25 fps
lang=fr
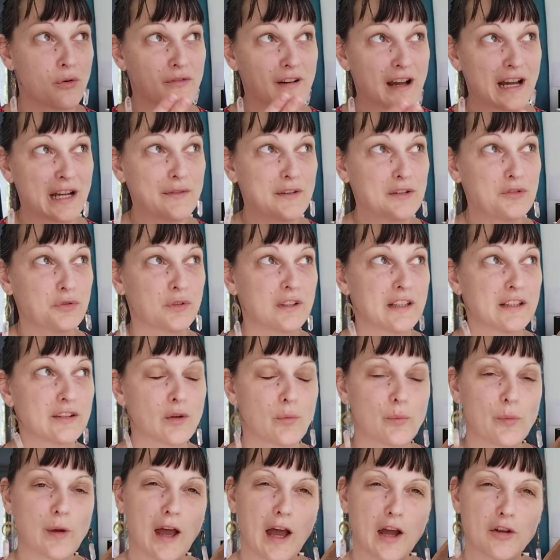On va arriver sur des
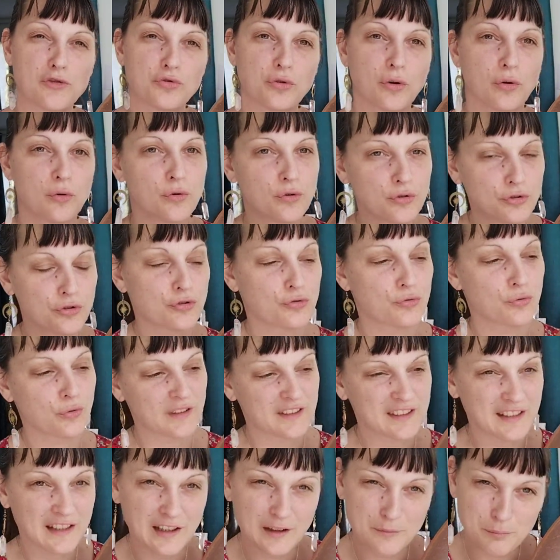températures hautes,
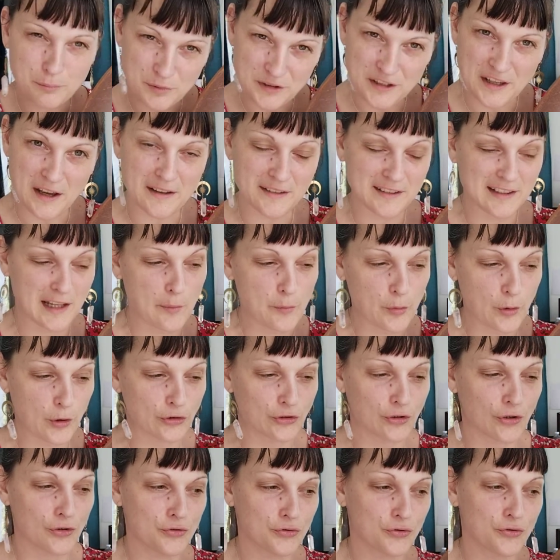donc c'est bien, c'est
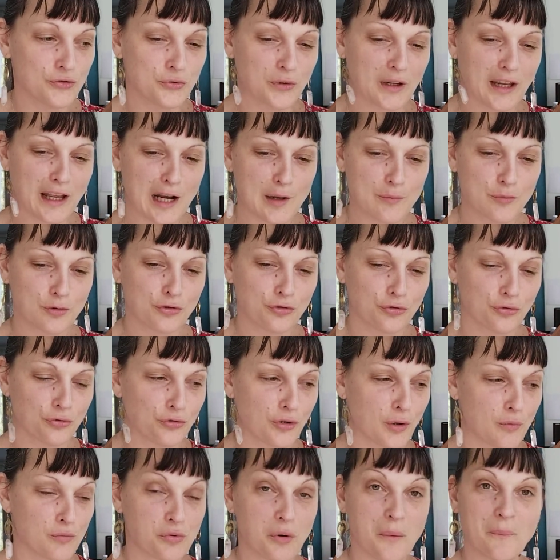important de nourrir la peau de son
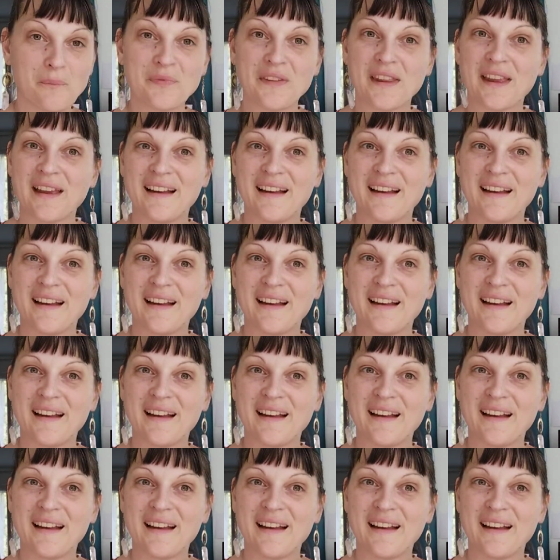tambour.